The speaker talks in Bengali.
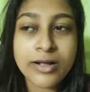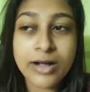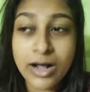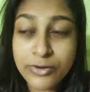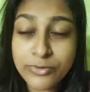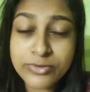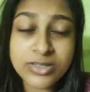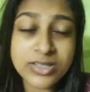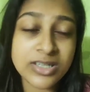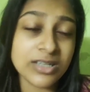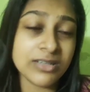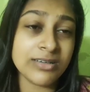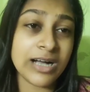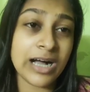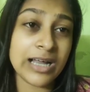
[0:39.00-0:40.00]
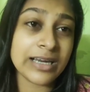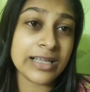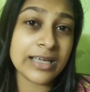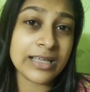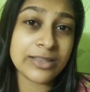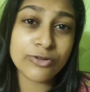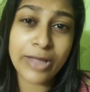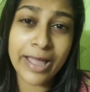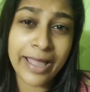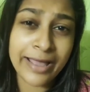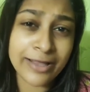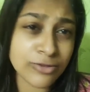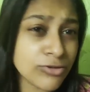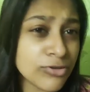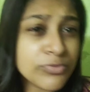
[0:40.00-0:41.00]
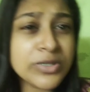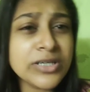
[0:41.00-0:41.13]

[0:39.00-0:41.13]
কারণ কি কালকে তো এত